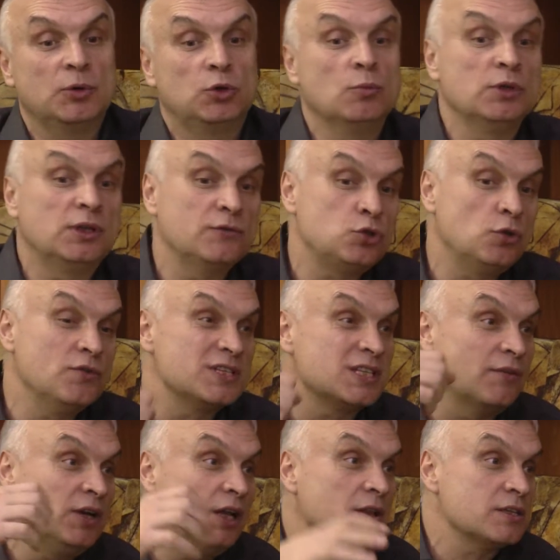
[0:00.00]
Потом это все
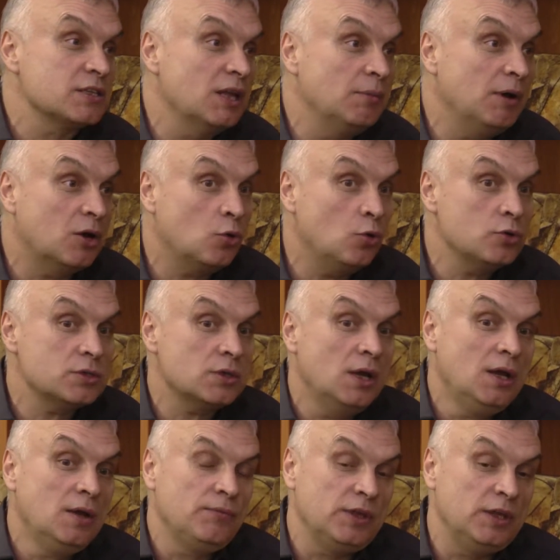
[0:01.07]
выставлялось на мороз.
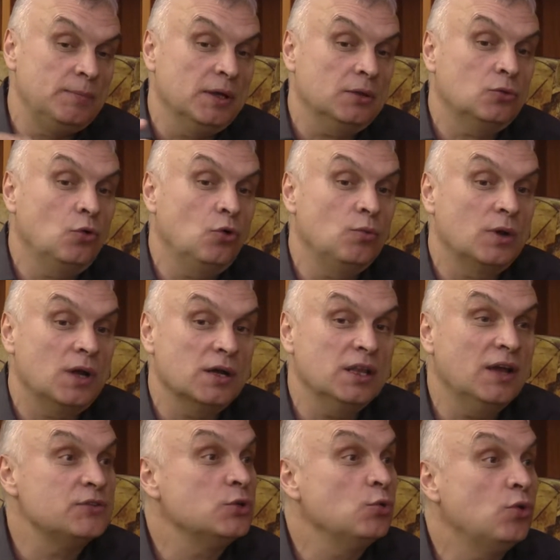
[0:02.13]
И потом,
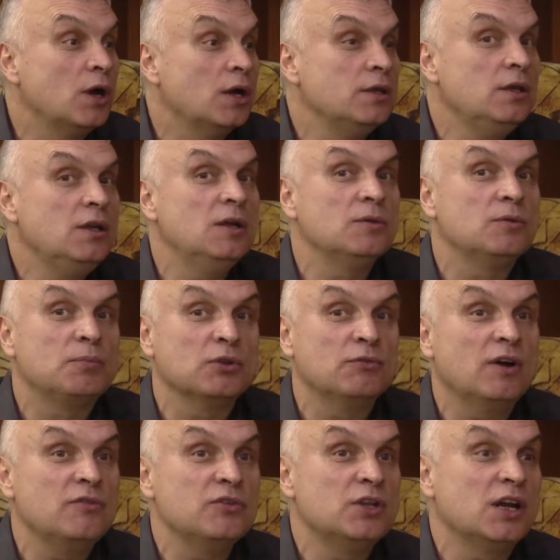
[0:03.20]
когда все уходили, по
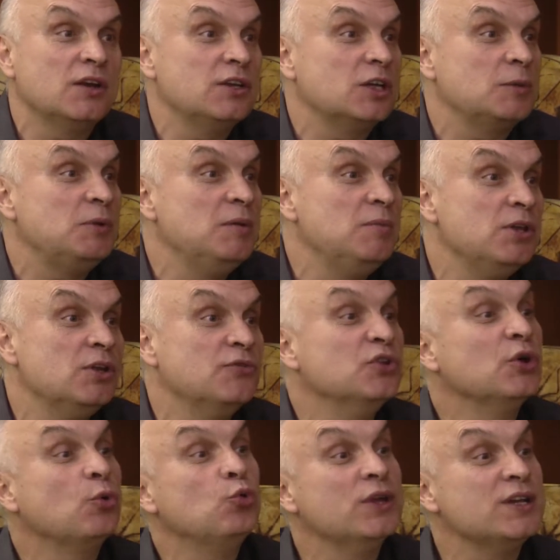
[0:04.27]
два ведра этих пельменей
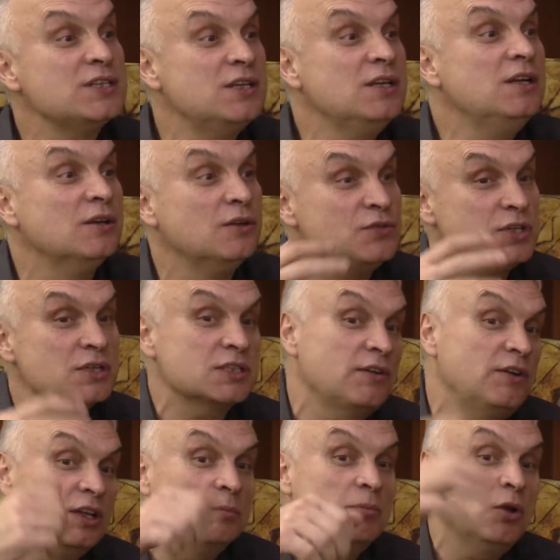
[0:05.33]
уносили, и все
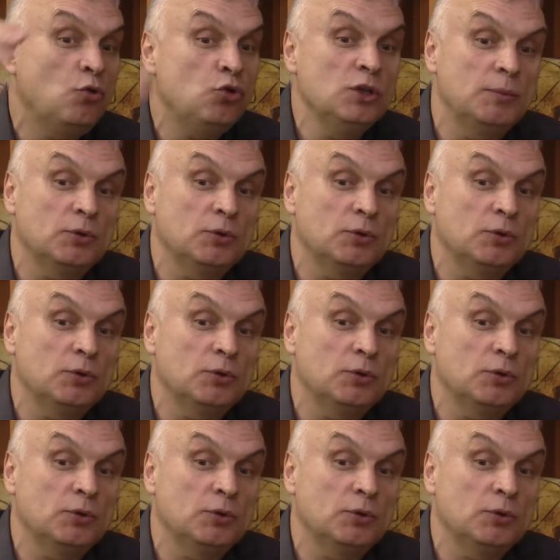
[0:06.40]
ставили на балкон, и